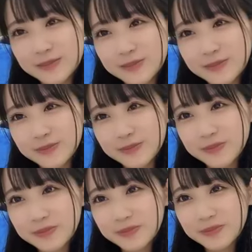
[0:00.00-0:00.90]
人の部屋
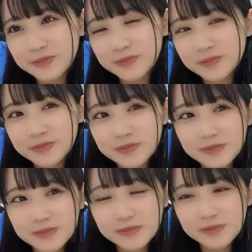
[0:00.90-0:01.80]
にこんなシール
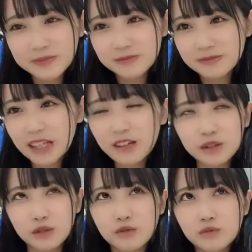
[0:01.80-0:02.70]
はなさそう
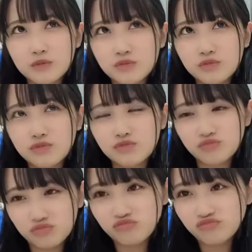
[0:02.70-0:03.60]
あるよある
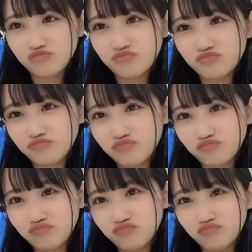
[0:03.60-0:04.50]
どこに隠し
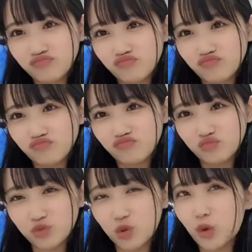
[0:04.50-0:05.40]
た
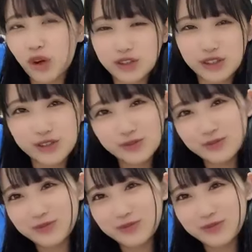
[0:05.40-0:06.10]
どっかにい